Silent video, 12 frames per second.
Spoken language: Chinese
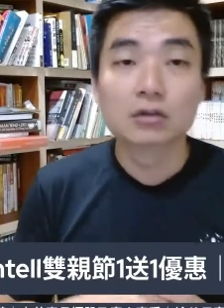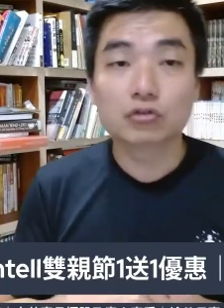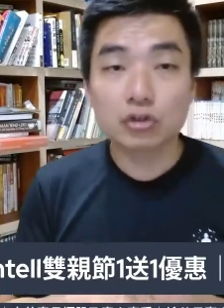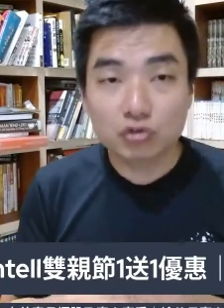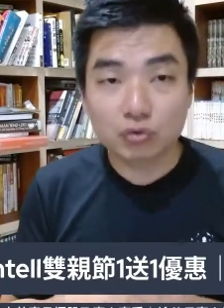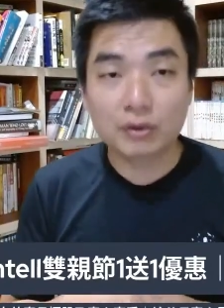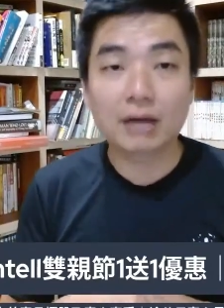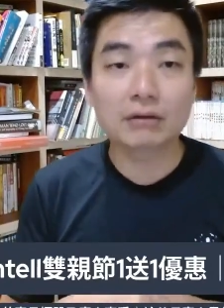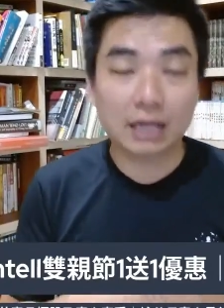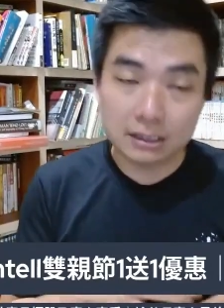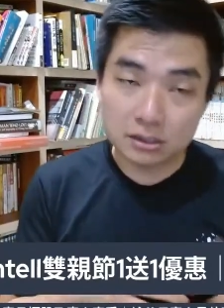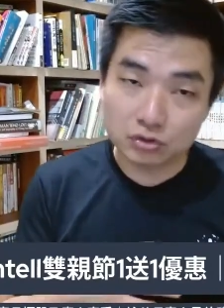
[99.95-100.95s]
最主
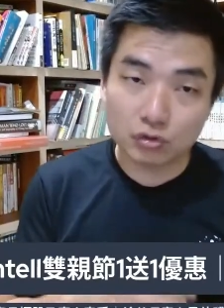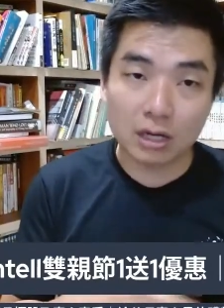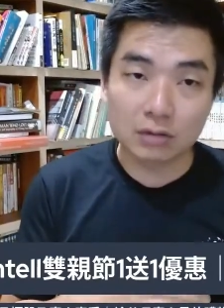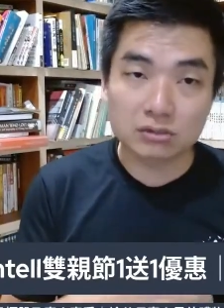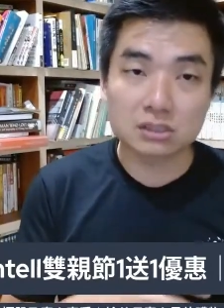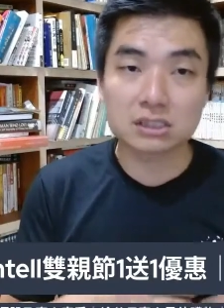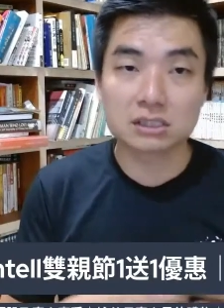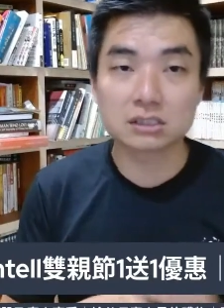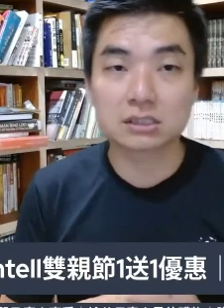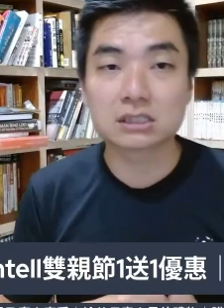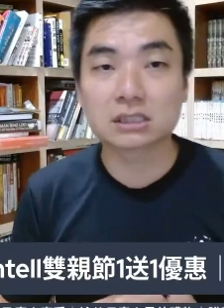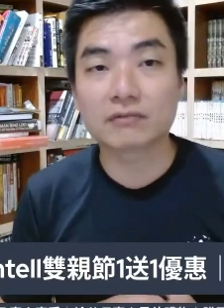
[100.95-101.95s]
要的还是做好自己
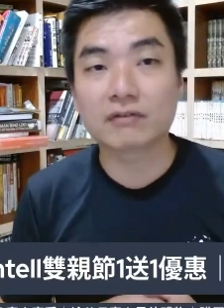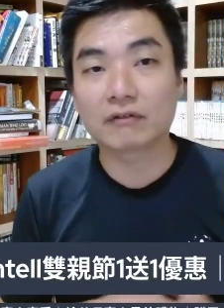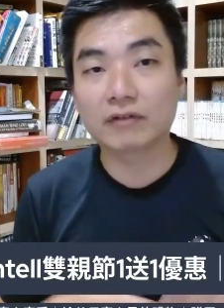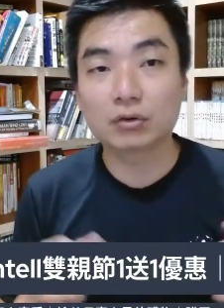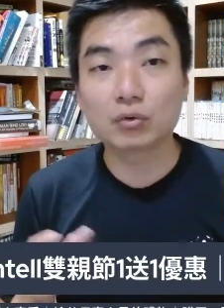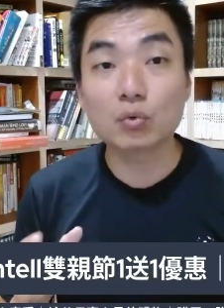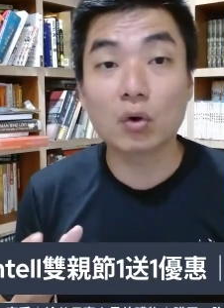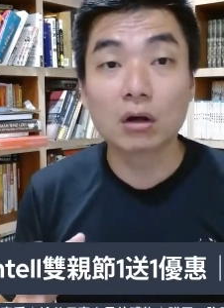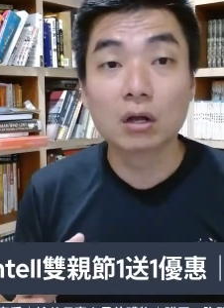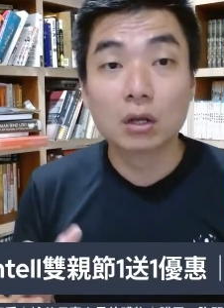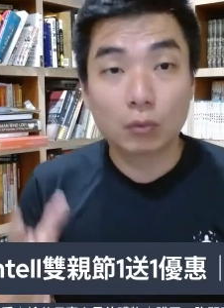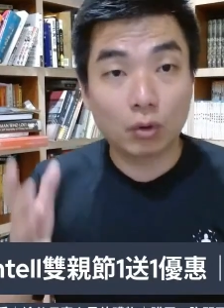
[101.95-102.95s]
自己的防范。如
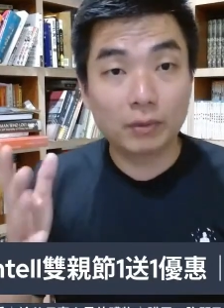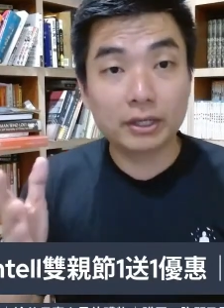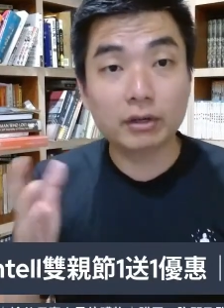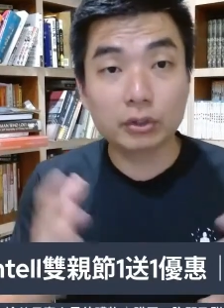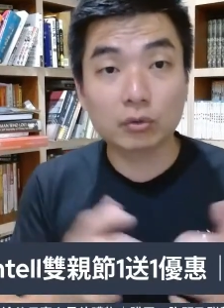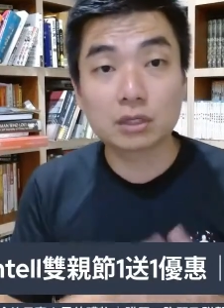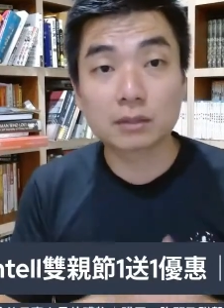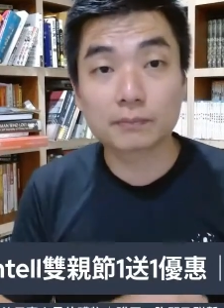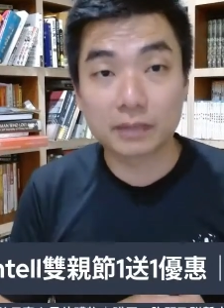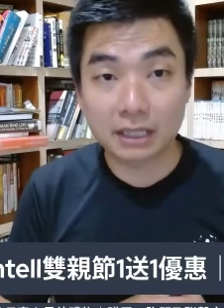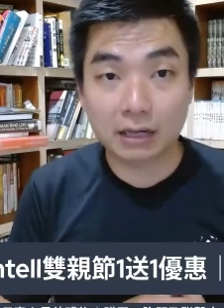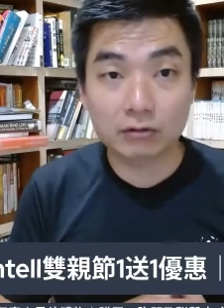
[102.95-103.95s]
果我们有很多
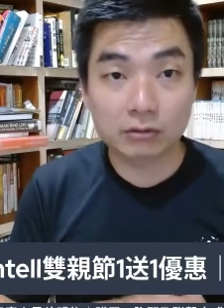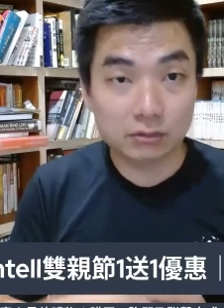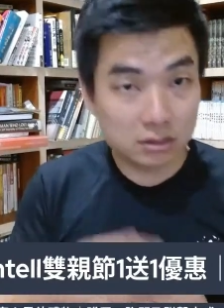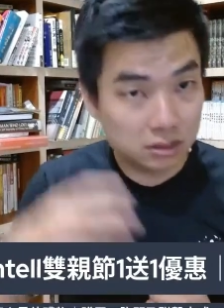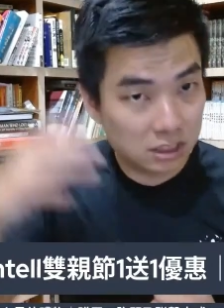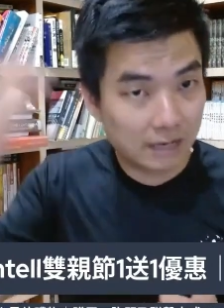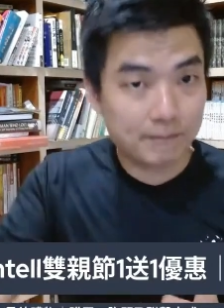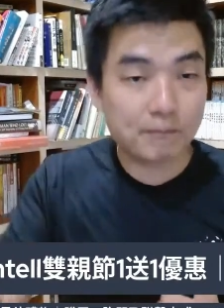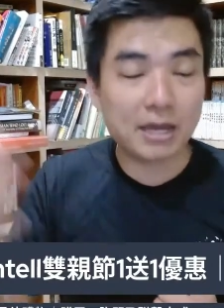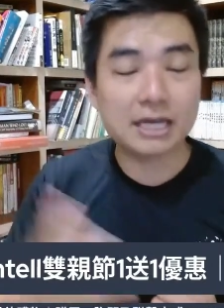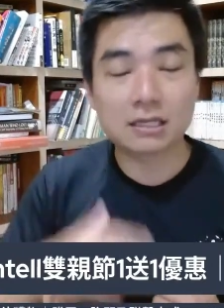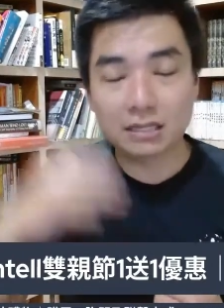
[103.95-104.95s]
比较前
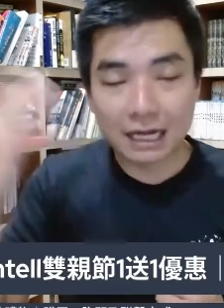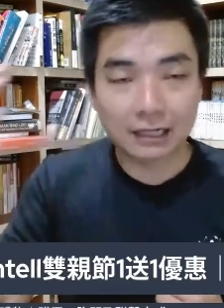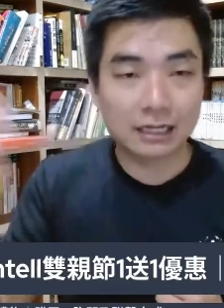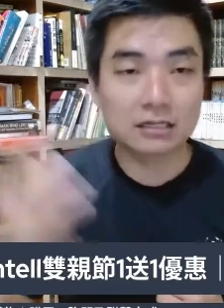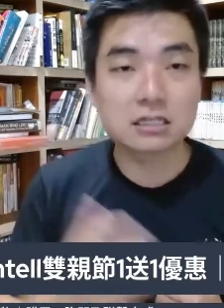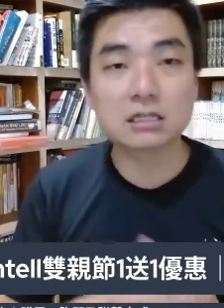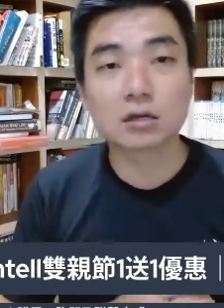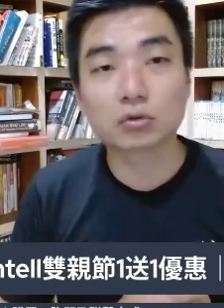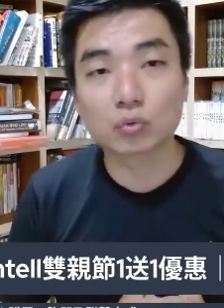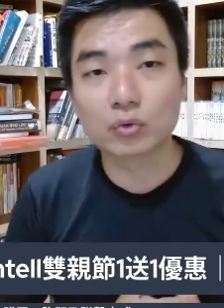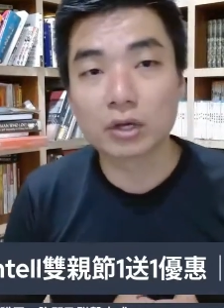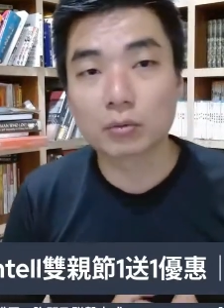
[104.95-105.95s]
辈上年纪的
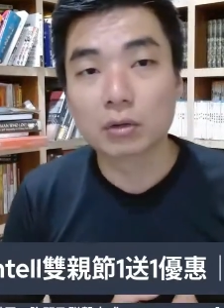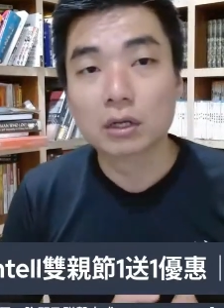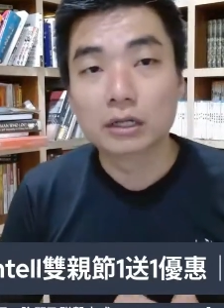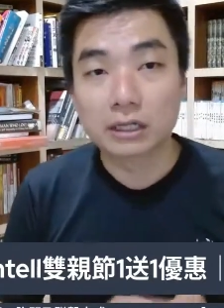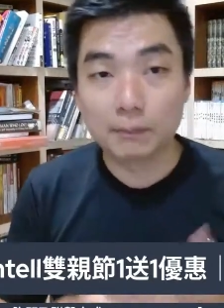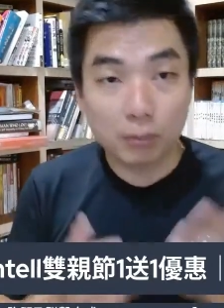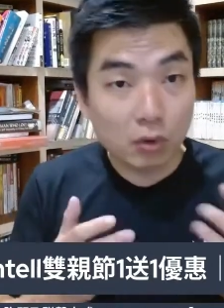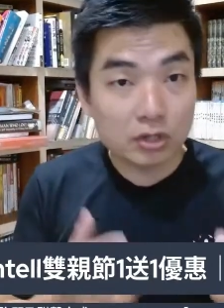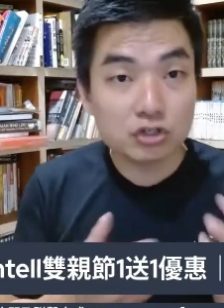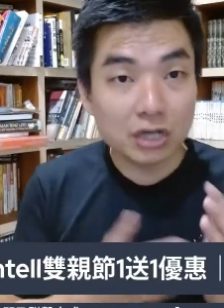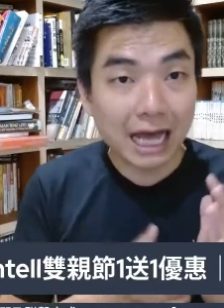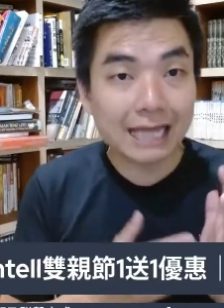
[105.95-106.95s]
毒友，你不
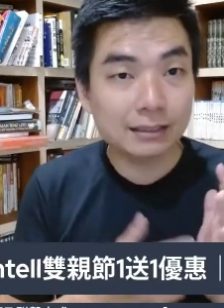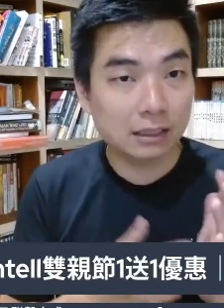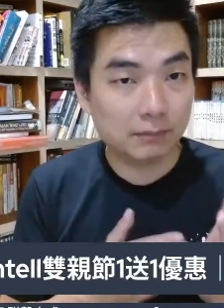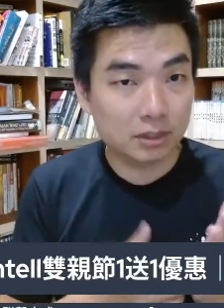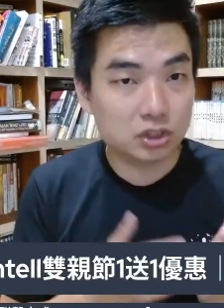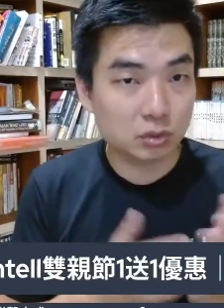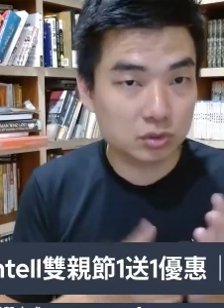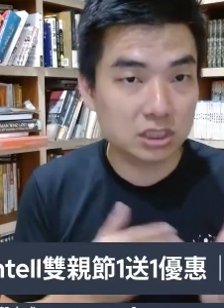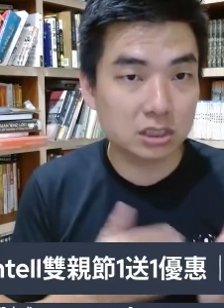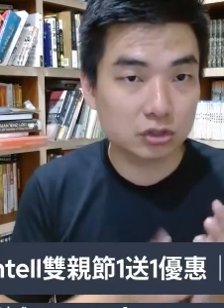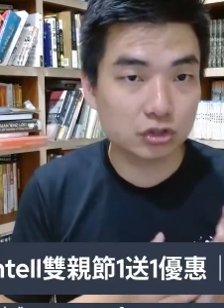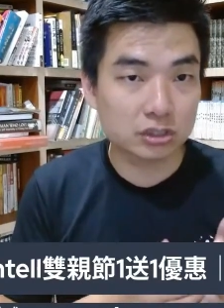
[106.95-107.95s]
会去看你们手
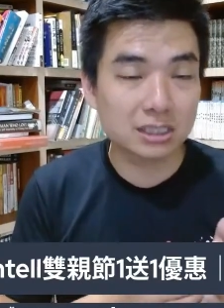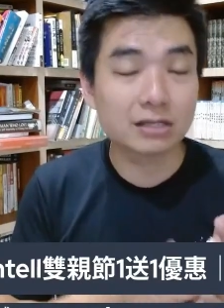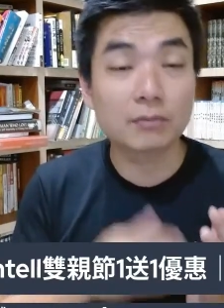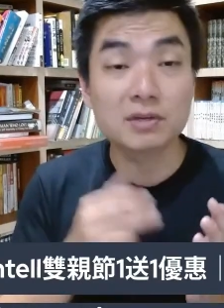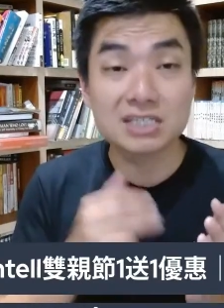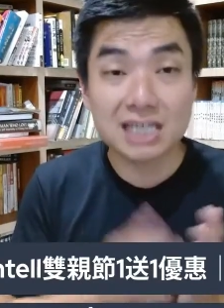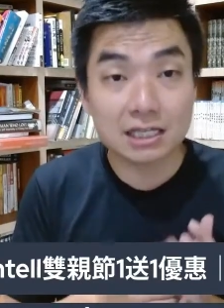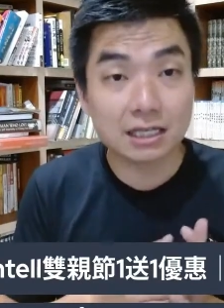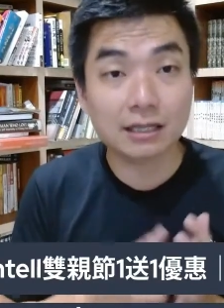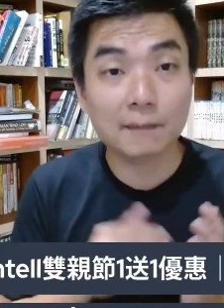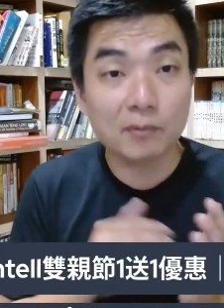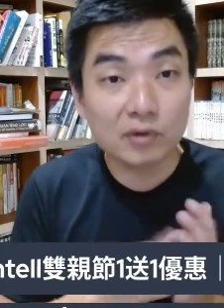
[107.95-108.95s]
机的权限有没有下
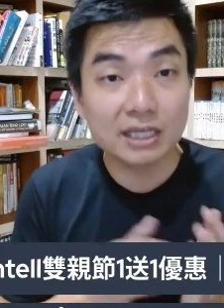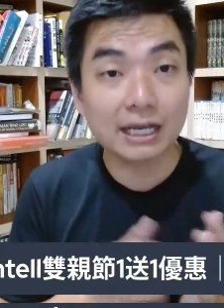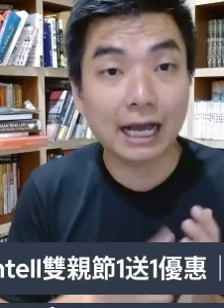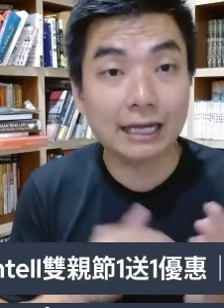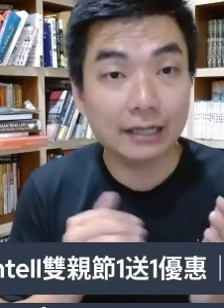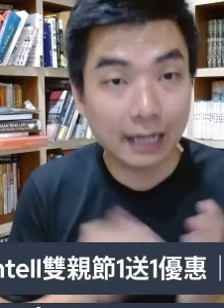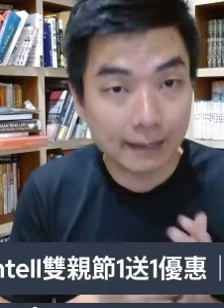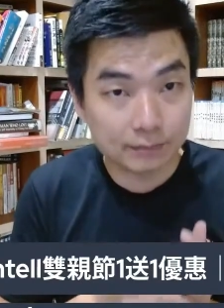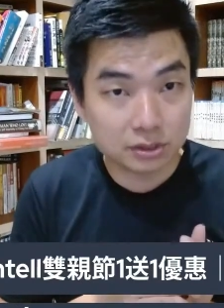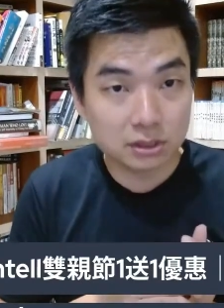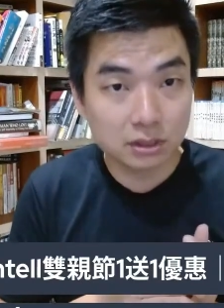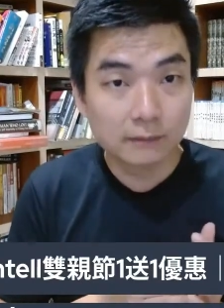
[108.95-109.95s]
载到不应该的
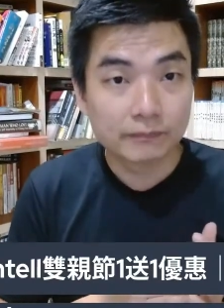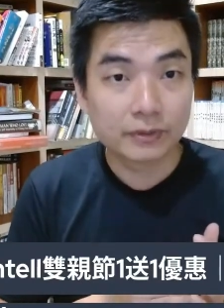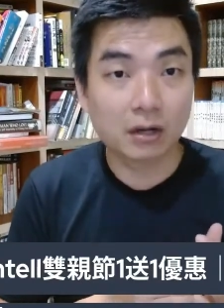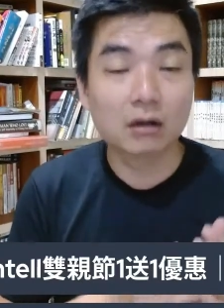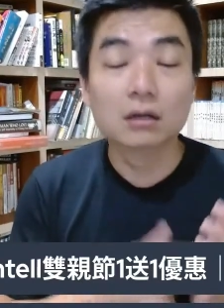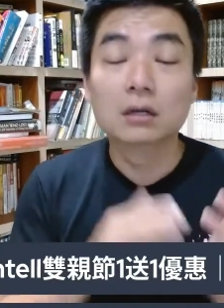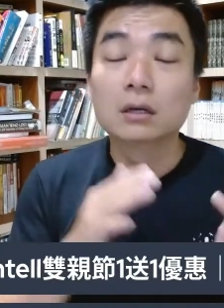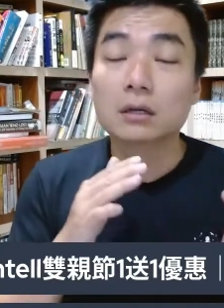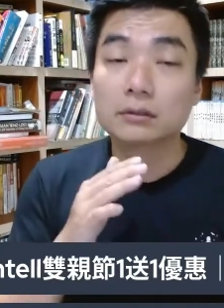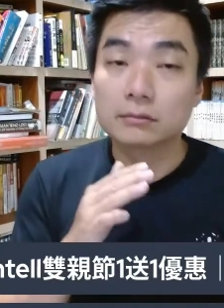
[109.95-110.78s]
apps 哦。